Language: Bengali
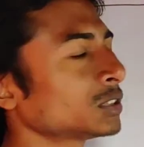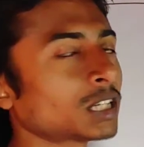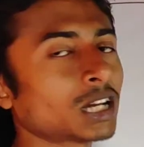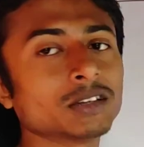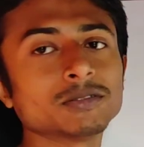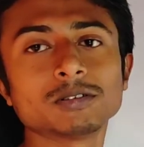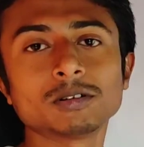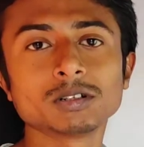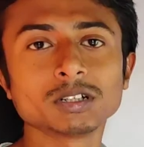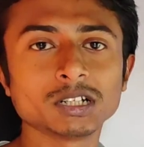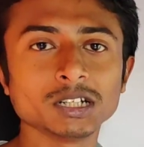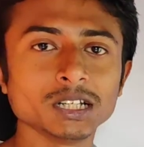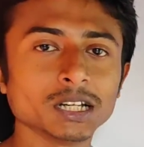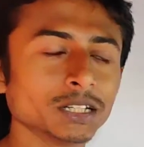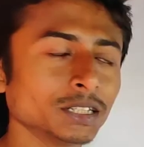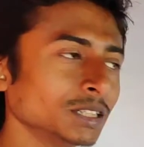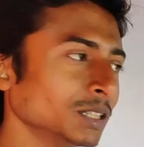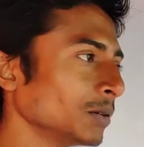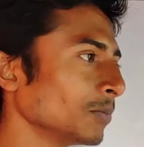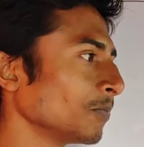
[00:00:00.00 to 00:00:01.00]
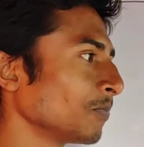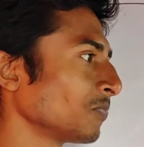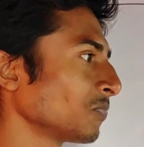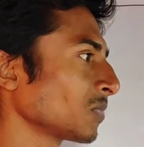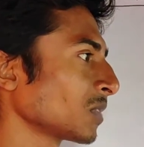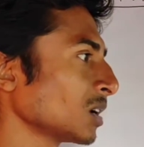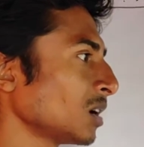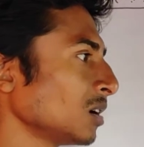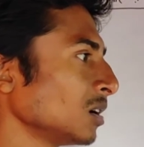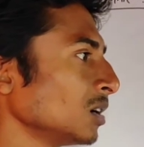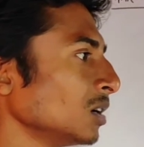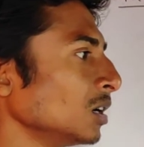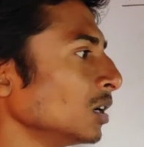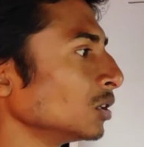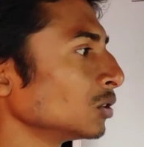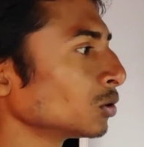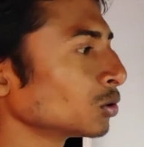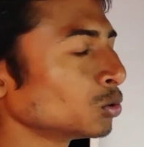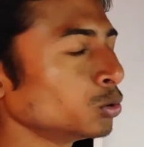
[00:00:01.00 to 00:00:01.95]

সাইফন ক্রিয়া নিয়ে তো